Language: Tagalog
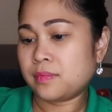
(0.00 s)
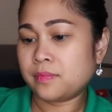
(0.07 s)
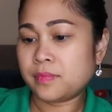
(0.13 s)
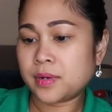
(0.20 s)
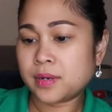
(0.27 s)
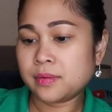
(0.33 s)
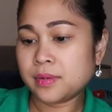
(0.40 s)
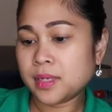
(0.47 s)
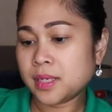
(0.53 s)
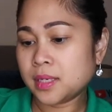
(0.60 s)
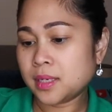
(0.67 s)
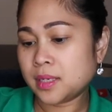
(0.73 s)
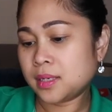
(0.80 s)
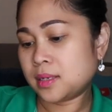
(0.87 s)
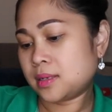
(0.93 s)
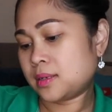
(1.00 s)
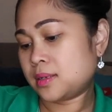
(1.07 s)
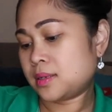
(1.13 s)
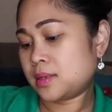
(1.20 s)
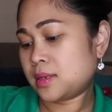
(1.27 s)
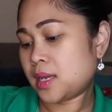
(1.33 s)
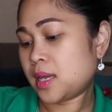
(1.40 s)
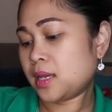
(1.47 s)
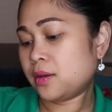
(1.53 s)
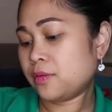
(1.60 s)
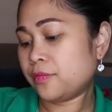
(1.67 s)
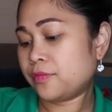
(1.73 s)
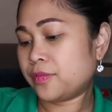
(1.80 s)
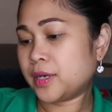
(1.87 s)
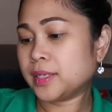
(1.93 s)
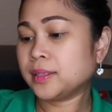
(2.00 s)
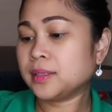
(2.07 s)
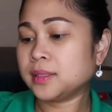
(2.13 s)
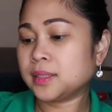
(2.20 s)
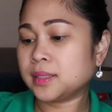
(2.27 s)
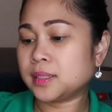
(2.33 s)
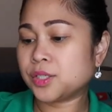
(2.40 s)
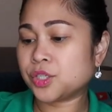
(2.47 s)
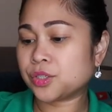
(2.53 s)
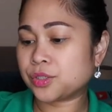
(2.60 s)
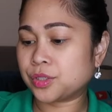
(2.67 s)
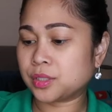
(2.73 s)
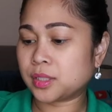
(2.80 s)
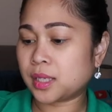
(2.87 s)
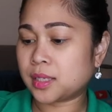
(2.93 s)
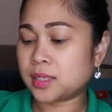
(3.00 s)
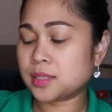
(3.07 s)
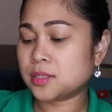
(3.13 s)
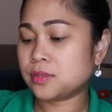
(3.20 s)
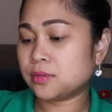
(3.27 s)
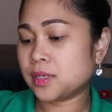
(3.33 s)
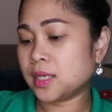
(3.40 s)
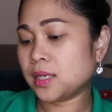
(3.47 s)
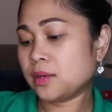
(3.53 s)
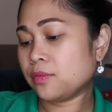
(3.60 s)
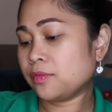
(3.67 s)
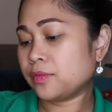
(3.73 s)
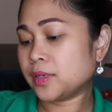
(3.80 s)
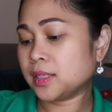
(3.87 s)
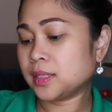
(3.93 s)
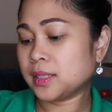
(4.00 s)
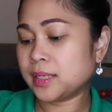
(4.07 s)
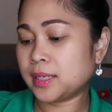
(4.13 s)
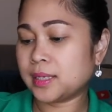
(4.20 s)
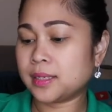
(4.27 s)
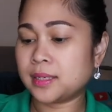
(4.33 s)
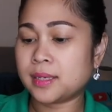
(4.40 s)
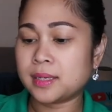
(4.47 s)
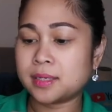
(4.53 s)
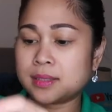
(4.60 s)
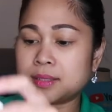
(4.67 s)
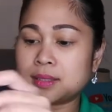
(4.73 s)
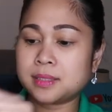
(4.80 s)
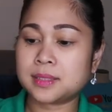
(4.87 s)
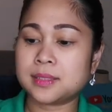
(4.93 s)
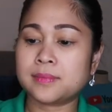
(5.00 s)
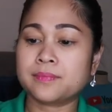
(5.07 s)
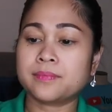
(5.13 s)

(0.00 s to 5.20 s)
very eco-friendly shirt. Ayan, so eco-friendly ang guess.